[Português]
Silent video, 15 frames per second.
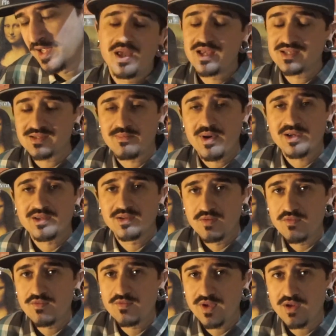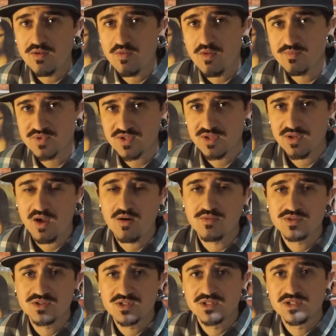Essa máquina não vem com
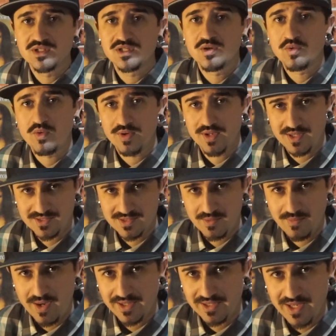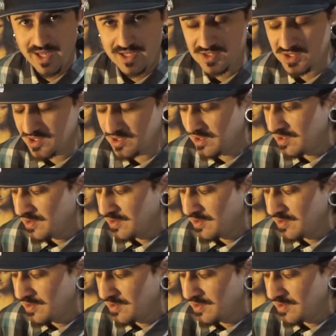opcional de conexão magnética,